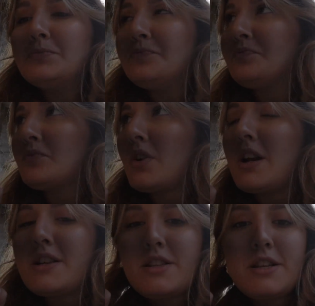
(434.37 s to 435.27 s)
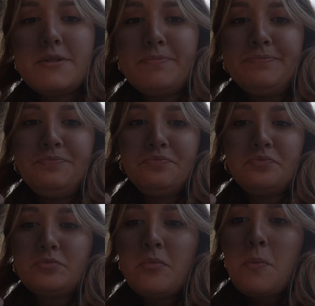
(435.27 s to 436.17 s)
okay. Gracias.
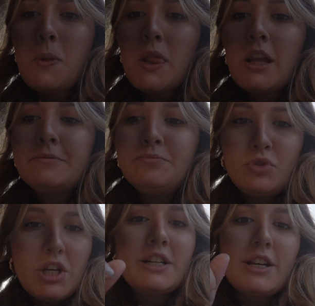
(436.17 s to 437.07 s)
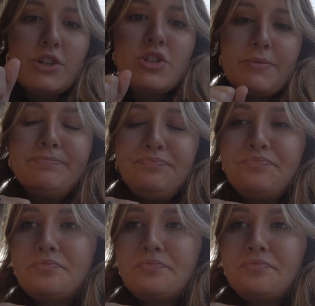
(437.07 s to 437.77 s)
Çekirdek içi.